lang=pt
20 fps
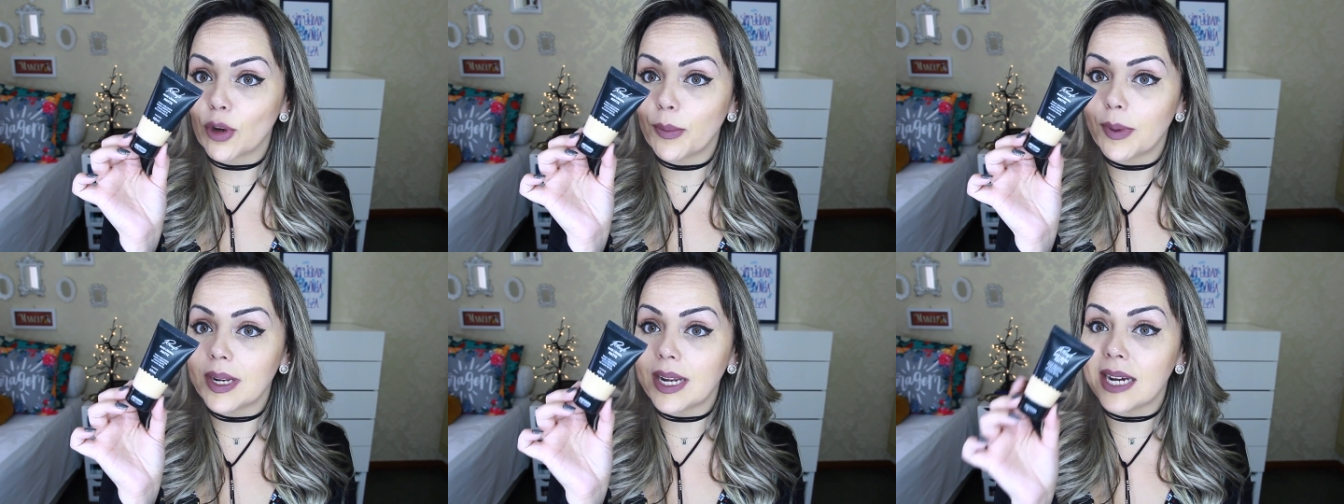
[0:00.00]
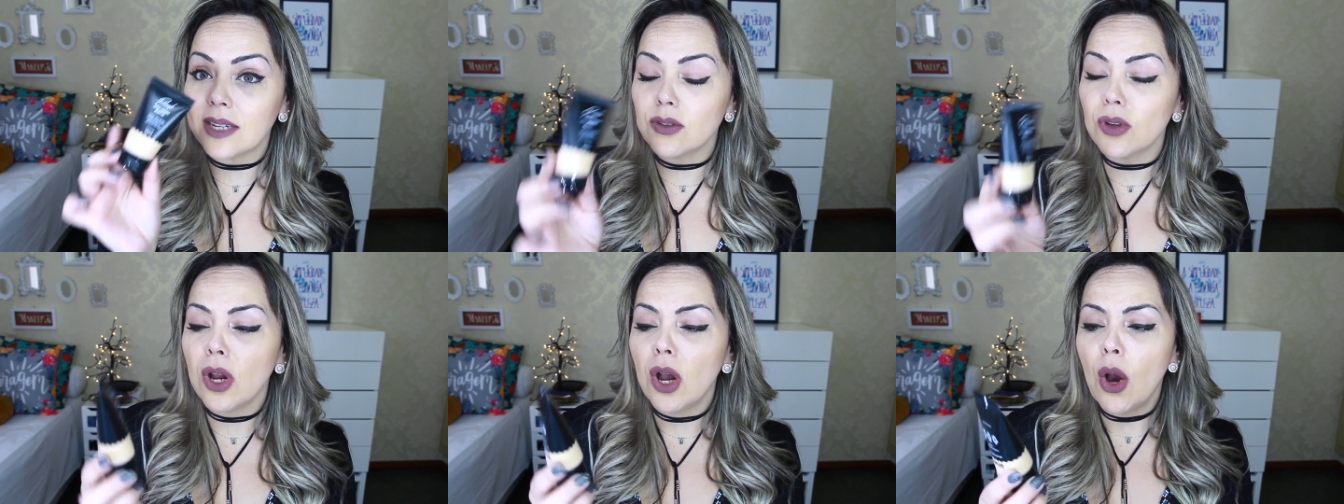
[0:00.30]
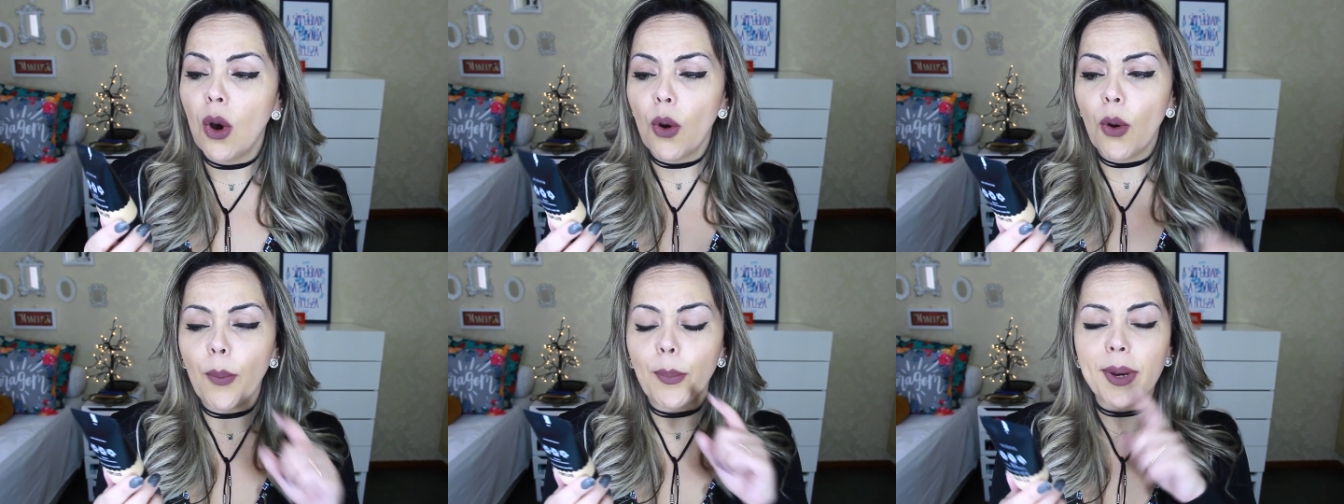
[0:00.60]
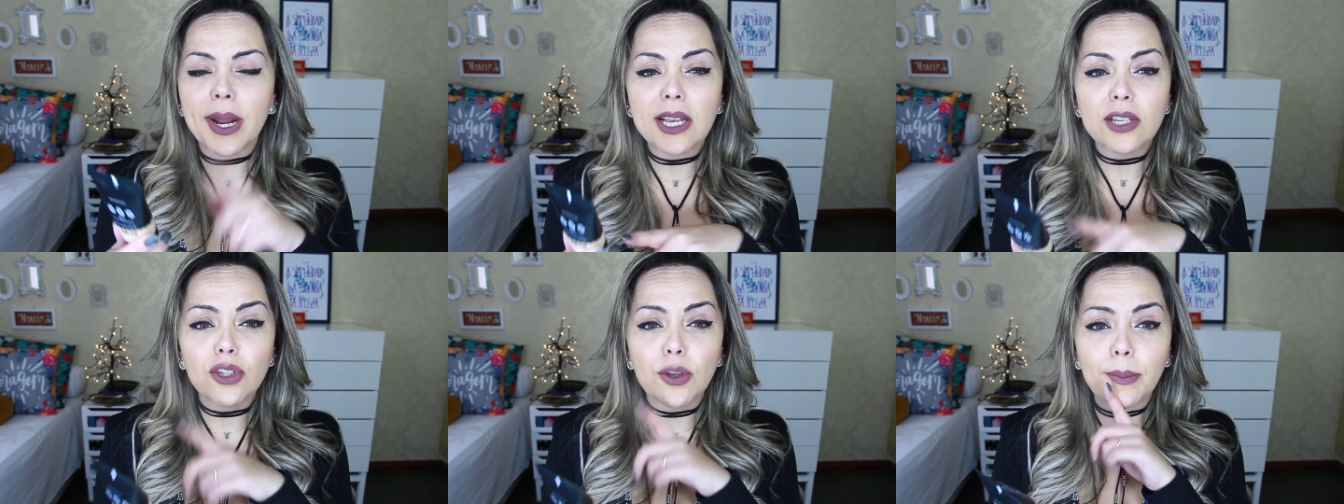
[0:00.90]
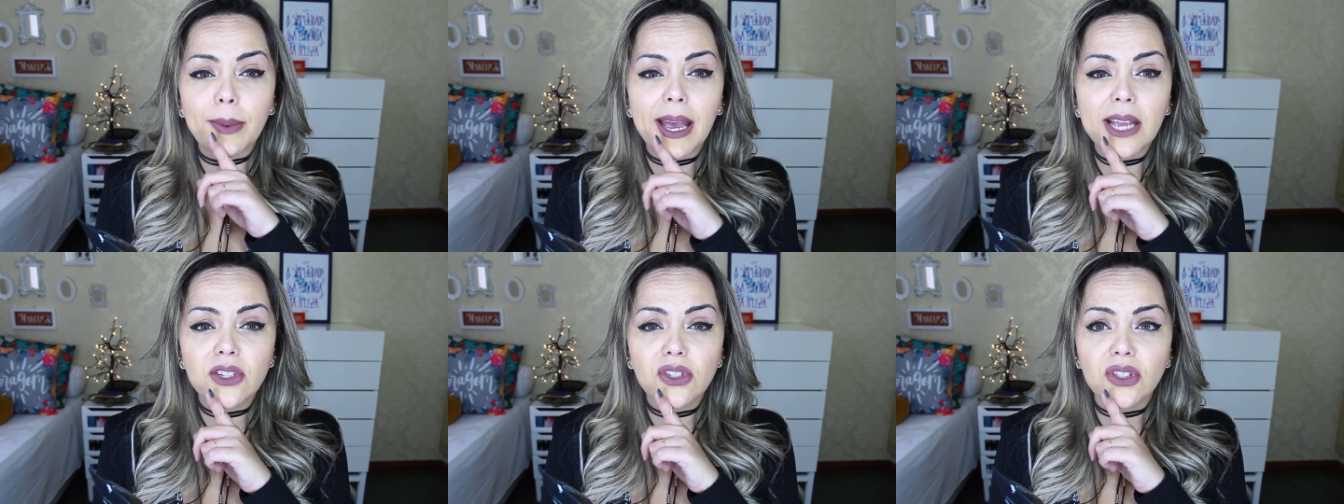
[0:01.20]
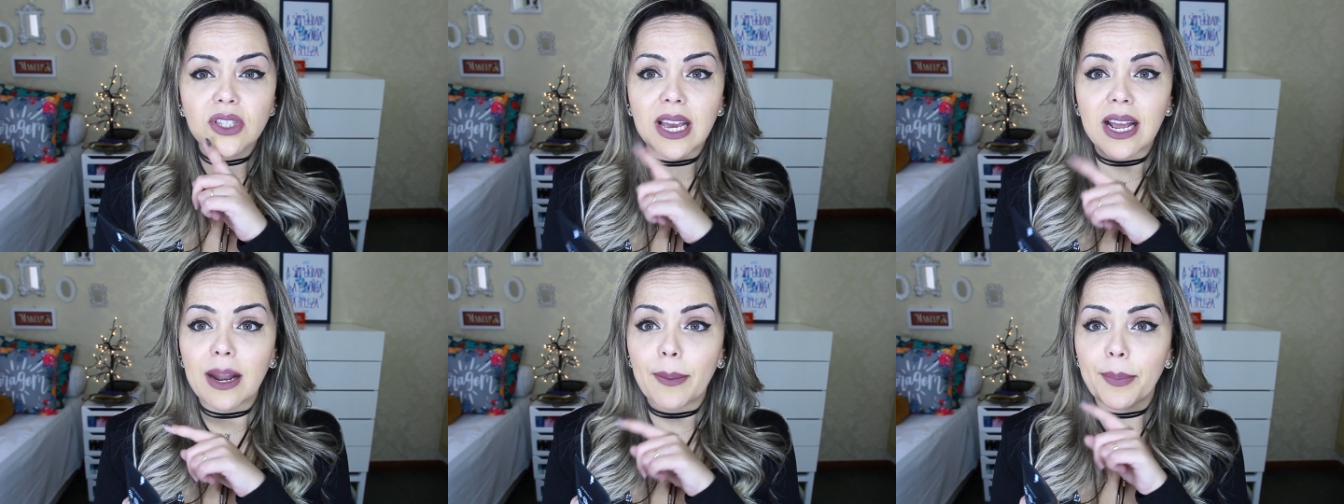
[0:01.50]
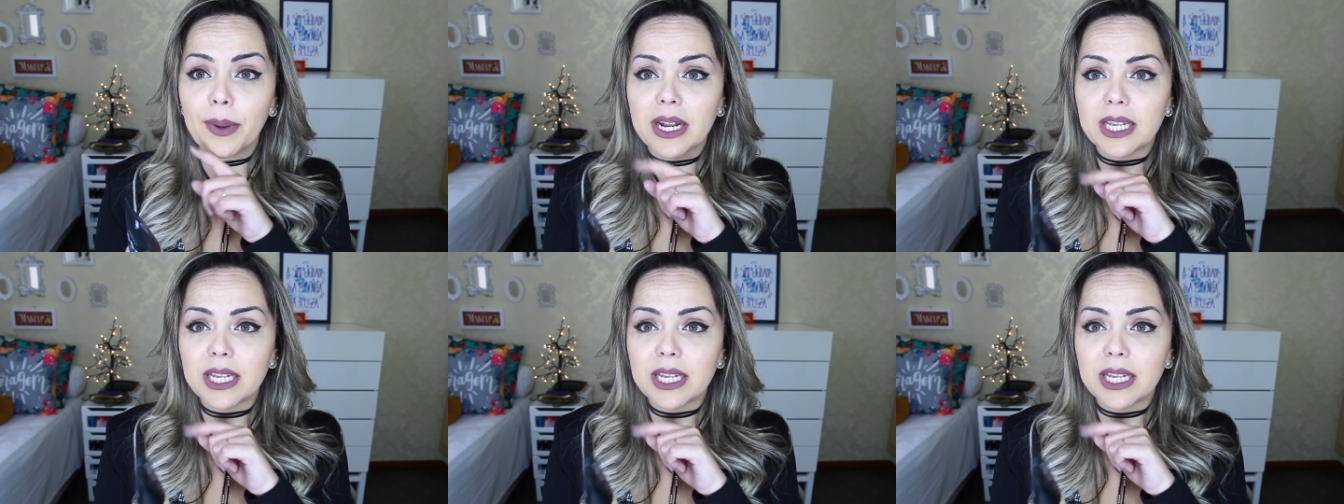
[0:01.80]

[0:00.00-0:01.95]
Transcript: combinado? O preço médio dela,